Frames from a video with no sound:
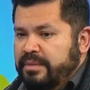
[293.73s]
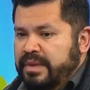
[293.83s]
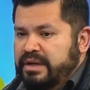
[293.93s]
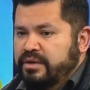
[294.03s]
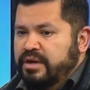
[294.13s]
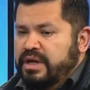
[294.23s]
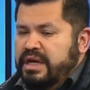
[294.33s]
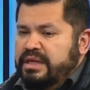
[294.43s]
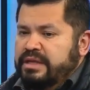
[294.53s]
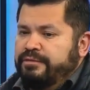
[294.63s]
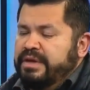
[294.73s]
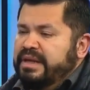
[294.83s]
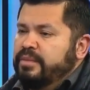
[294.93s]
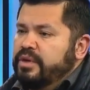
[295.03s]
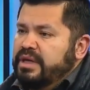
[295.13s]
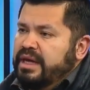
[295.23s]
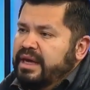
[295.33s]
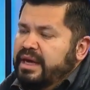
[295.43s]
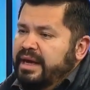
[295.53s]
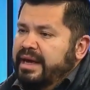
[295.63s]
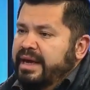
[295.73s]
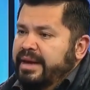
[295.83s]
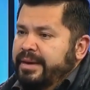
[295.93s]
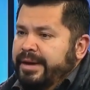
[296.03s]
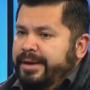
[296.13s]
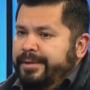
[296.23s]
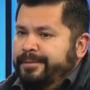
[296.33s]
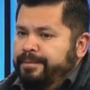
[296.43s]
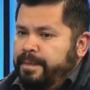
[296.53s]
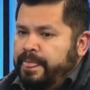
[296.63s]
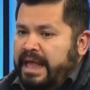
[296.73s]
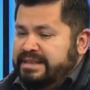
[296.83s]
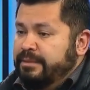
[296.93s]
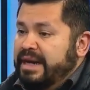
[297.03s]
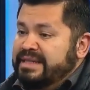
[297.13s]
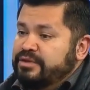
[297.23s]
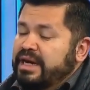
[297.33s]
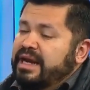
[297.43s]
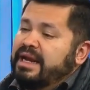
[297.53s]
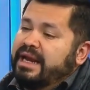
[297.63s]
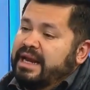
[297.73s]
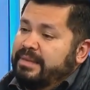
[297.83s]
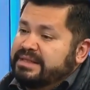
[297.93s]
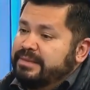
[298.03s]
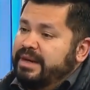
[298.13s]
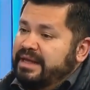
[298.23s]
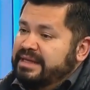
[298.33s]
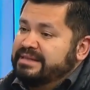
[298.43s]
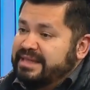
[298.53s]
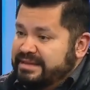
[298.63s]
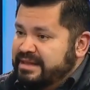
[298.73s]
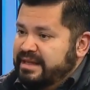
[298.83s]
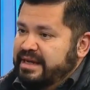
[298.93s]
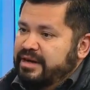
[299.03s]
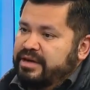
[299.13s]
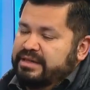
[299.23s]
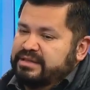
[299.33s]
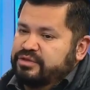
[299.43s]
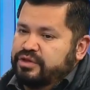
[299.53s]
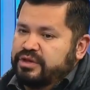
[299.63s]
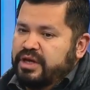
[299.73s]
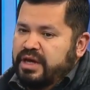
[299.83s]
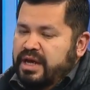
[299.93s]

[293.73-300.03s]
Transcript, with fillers: más o menos, definimos que eh, Asamblea Nacional es la máxima instancia de la organización,